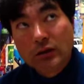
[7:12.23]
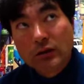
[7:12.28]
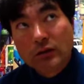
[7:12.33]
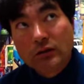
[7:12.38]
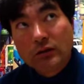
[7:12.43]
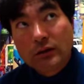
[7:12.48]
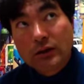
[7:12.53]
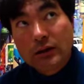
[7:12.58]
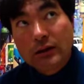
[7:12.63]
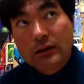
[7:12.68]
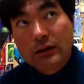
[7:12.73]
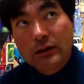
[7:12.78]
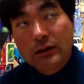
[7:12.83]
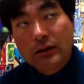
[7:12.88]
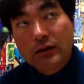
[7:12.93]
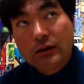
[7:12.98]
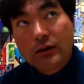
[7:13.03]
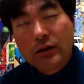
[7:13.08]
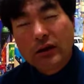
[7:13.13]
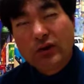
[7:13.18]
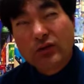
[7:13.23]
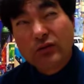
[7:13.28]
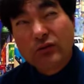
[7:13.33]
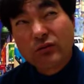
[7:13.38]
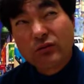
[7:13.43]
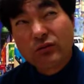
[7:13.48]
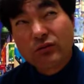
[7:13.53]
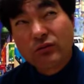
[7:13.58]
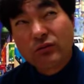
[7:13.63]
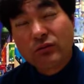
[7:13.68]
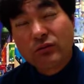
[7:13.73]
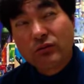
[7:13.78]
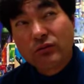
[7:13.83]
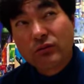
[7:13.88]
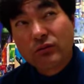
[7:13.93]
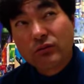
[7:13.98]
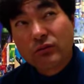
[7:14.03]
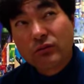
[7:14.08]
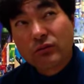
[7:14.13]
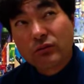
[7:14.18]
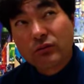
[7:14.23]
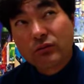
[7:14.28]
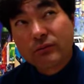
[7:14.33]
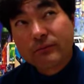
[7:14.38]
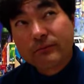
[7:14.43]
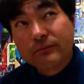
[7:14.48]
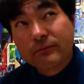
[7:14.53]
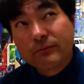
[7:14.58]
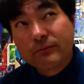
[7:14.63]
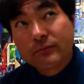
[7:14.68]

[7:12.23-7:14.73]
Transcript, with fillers: だから、あのー、